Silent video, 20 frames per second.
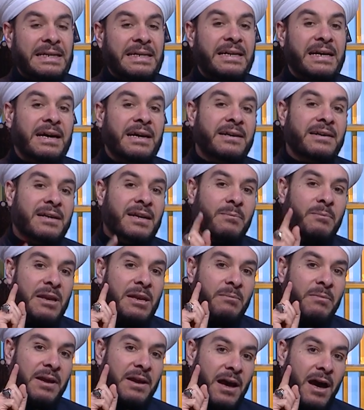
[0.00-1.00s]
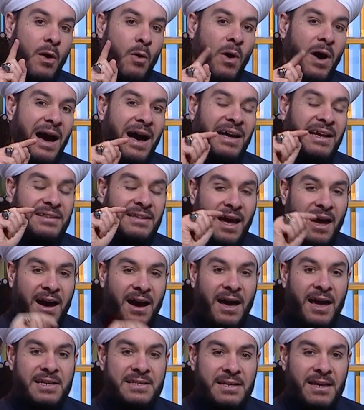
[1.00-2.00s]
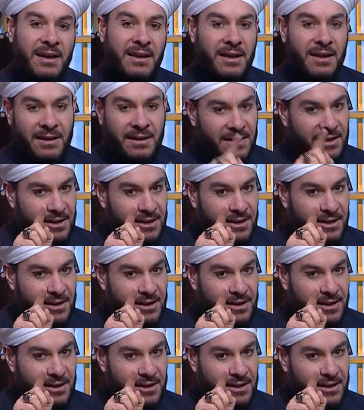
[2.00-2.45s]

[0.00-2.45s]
كرم المراه واعطاها حصانه